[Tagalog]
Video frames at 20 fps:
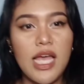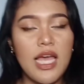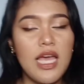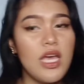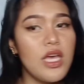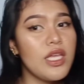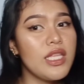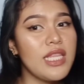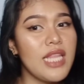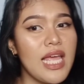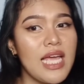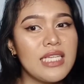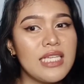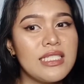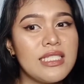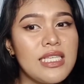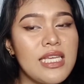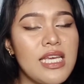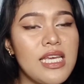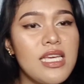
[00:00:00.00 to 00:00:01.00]
And
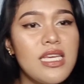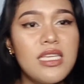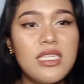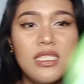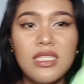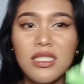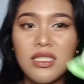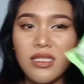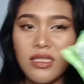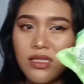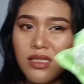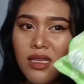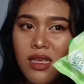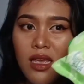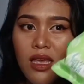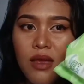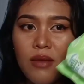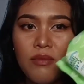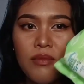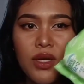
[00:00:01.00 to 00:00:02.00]
next is,
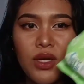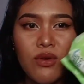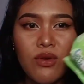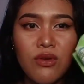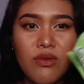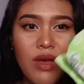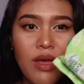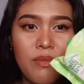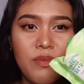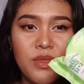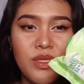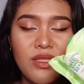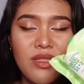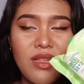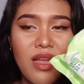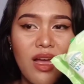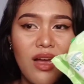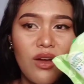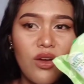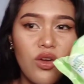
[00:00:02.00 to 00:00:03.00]
magwa-wipes
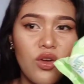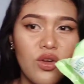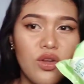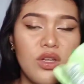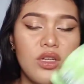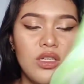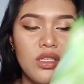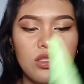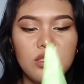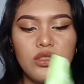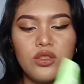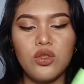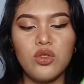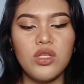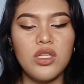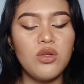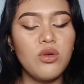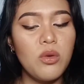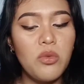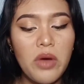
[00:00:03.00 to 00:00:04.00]
na ako. So,
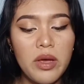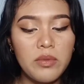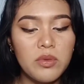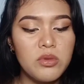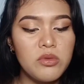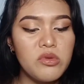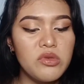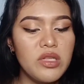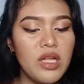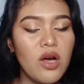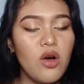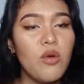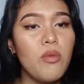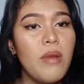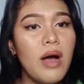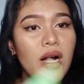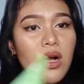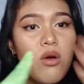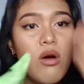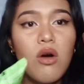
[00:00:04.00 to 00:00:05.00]
magwa wipes muna ako
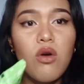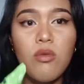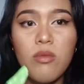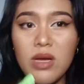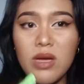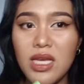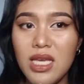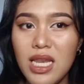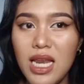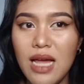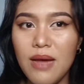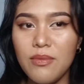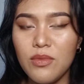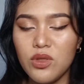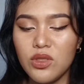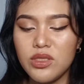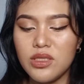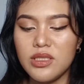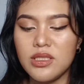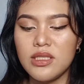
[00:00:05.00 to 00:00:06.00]
bago ako
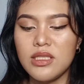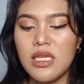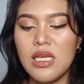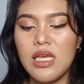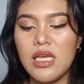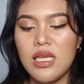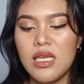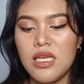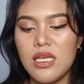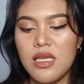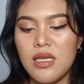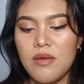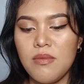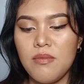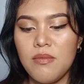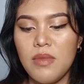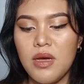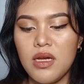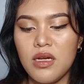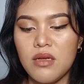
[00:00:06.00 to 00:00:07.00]
maghilamos.
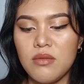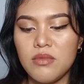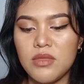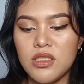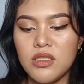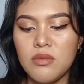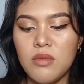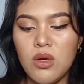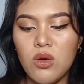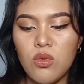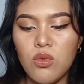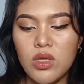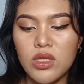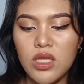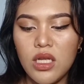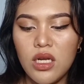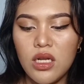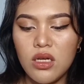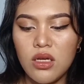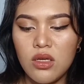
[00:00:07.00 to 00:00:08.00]
Para mas makuha
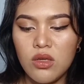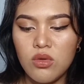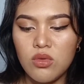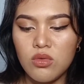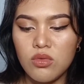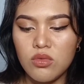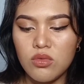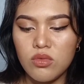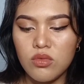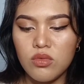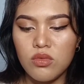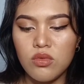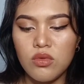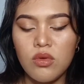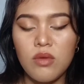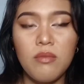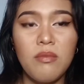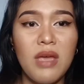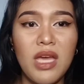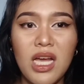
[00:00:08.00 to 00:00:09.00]
talaga yung
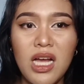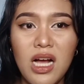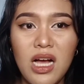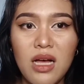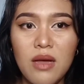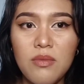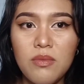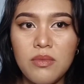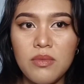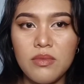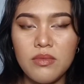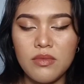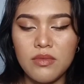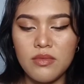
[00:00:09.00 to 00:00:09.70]
makeup.